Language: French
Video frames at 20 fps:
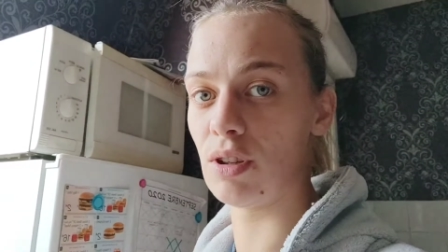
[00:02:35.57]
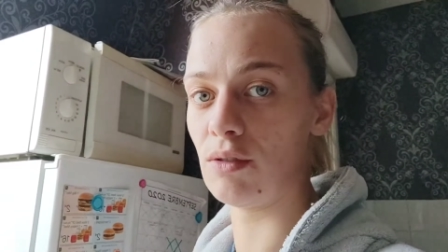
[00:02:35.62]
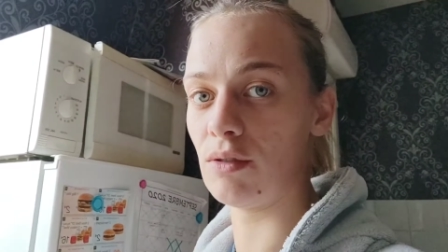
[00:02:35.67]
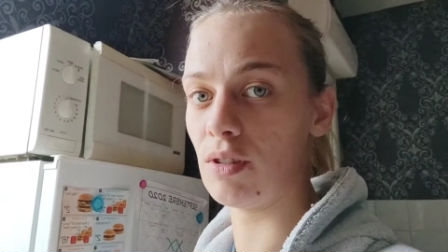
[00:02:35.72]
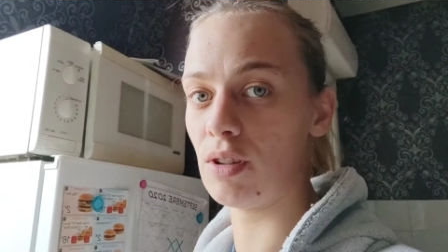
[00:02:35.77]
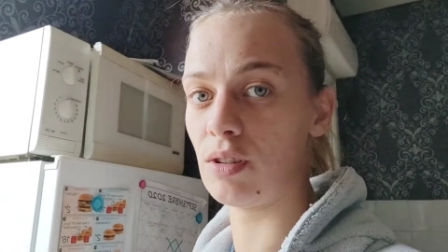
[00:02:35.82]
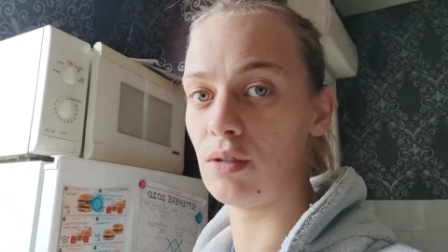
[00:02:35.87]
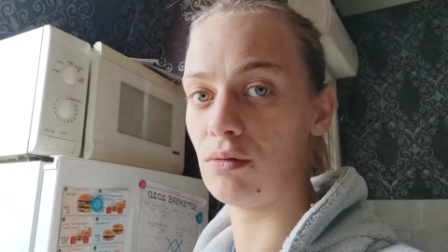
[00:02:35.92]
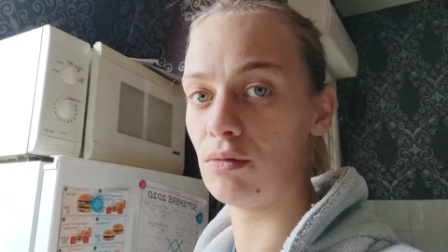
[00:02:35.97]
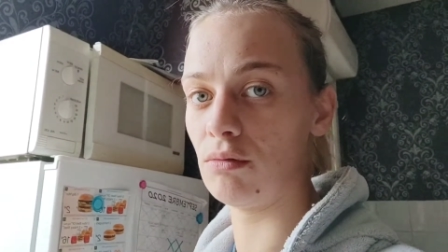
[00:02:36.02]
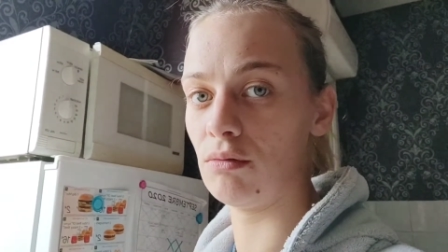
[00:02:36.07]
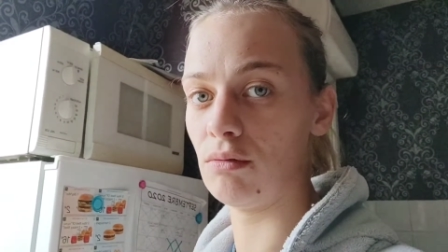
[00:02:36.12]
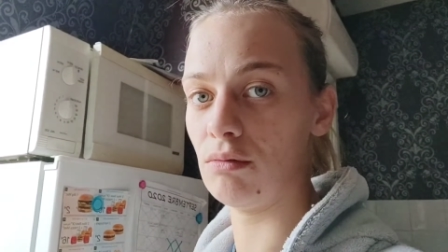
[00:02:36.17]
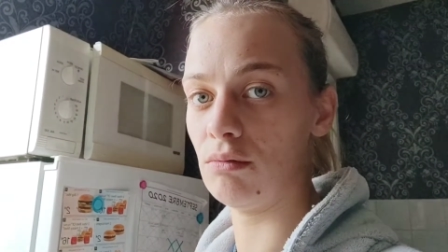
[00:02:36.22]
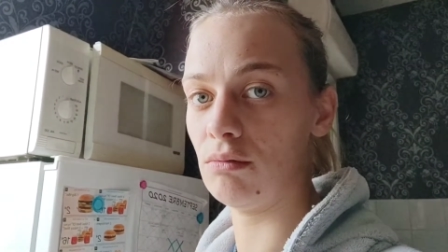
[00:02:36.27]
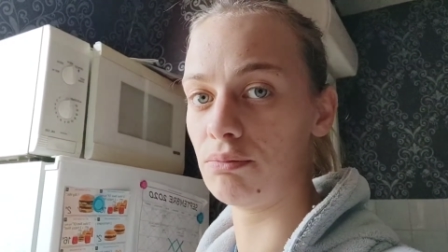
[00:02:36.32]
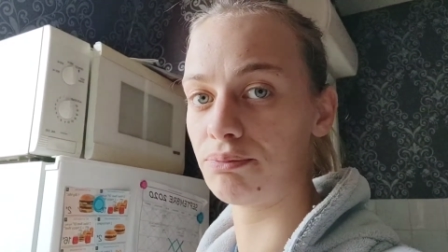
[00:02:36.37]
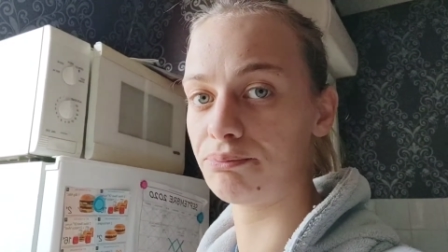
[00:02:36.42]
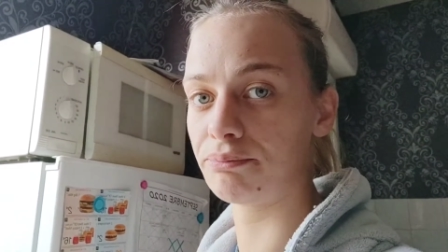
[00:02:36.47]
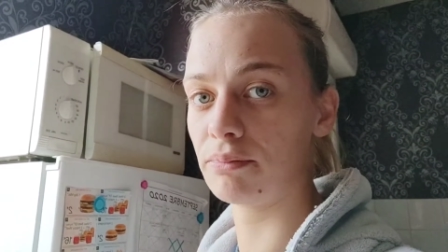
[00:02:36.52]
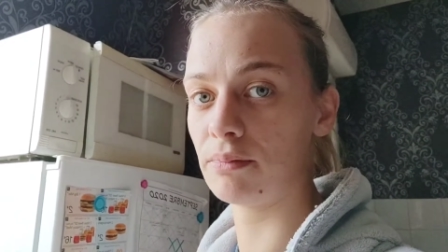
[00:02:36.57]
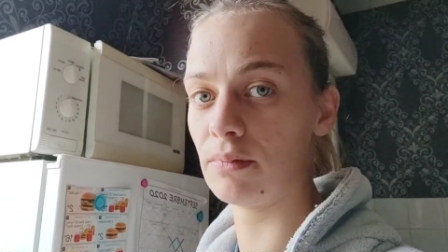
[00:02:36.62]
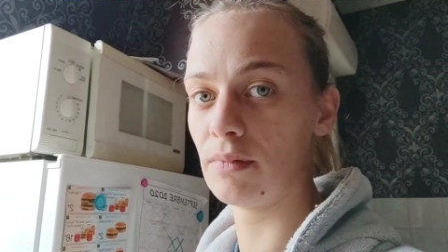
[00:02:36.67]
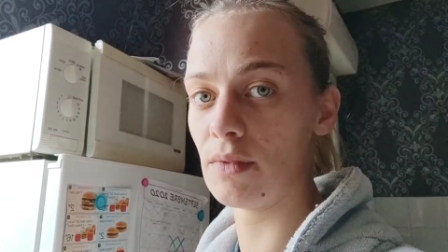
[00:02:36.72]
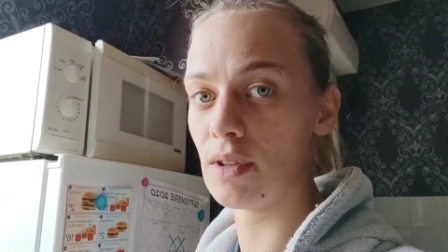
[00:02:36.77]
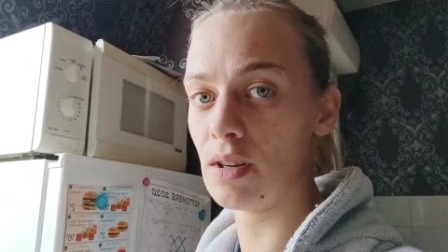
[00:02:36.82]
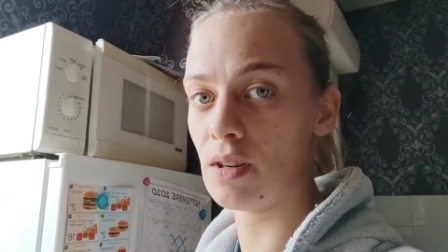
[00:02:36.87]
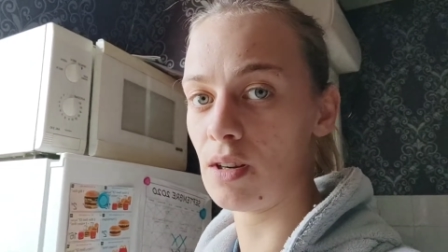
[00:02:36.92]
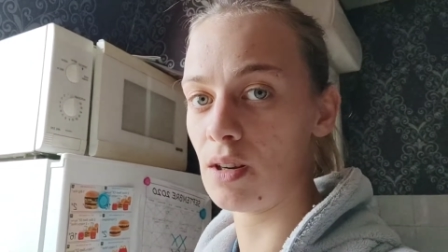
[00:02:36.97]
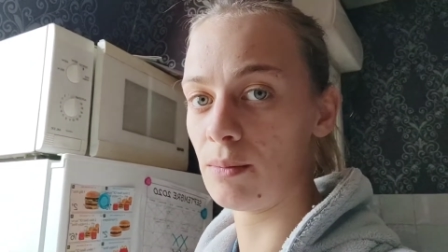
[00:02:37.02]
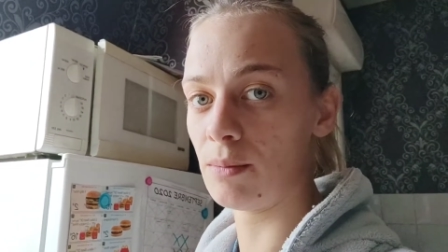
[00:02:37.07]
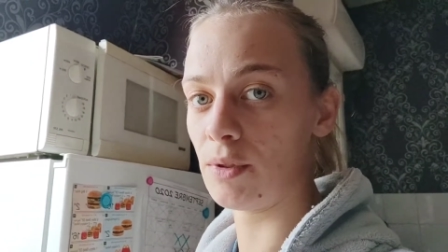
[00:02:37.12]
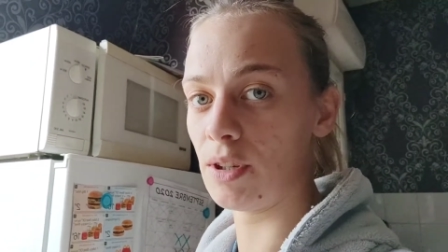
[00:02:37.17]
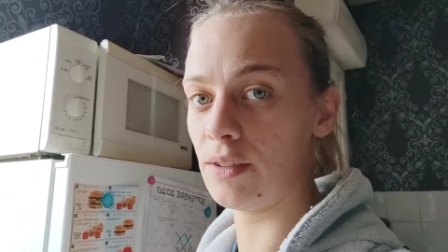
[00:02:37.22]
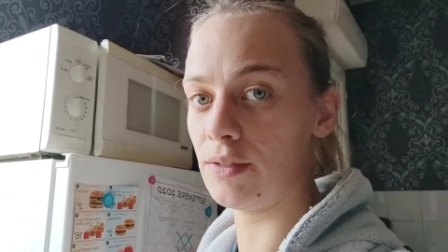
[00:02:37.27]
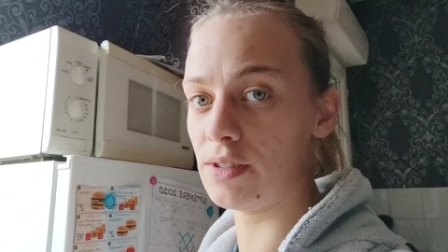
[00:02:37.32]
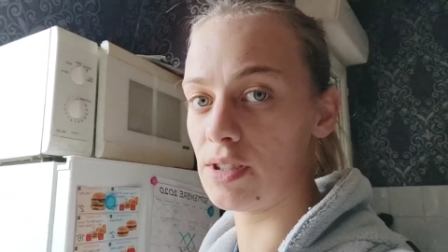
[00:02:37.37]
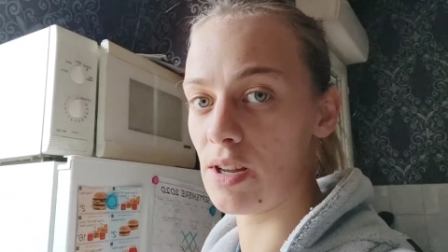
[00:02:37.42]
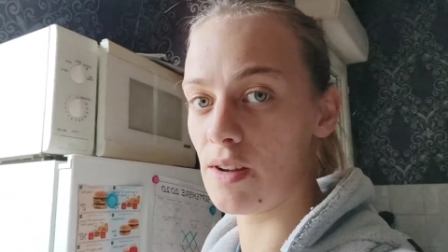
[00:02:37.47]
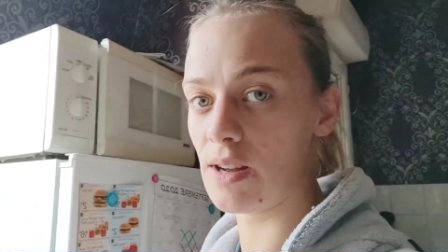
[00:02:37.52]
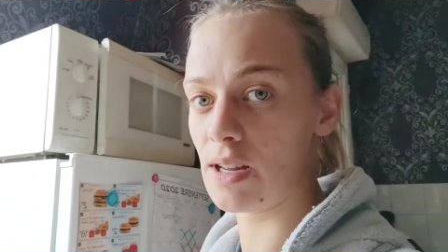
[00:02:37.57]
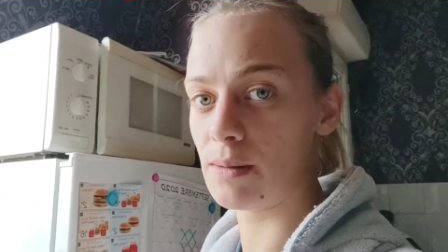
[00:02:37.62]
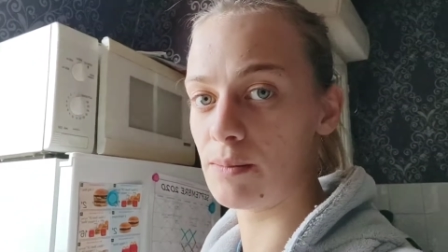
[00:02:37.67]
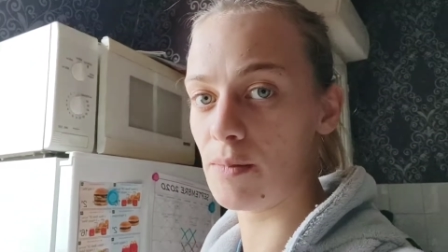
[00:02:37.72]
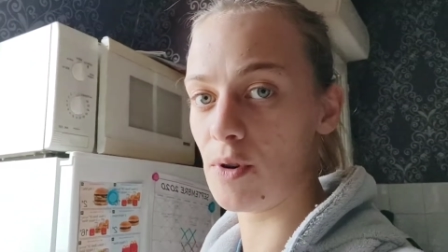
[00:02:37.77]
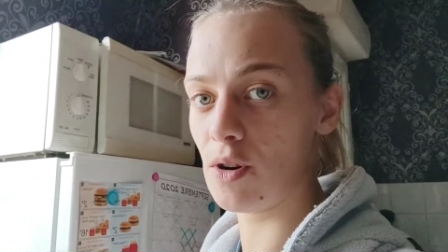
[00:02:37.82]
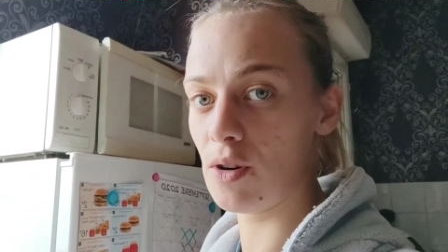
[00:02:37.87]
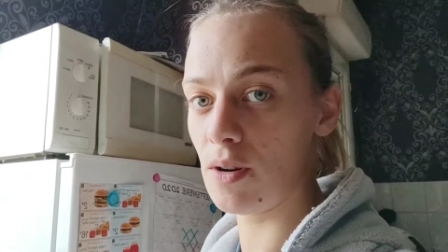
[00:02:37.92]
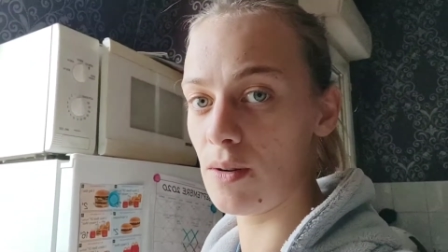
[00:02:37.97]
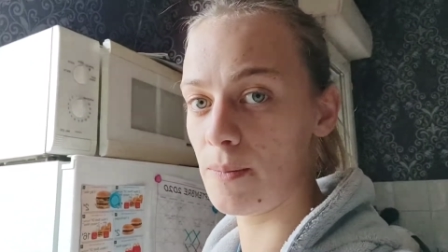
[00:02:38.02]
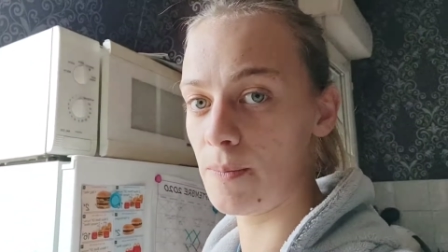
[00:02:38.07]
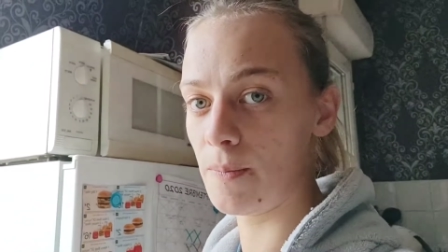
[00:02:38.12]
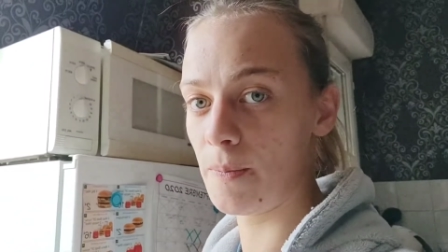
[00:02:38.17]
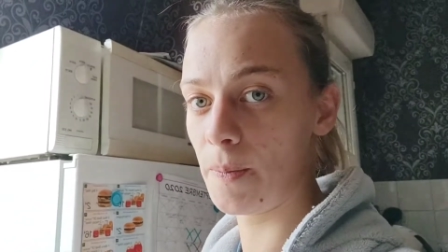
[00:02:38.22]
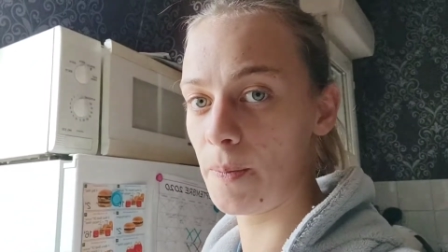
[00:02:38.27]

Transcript: Ça va être... à mon avis, ça va être mort.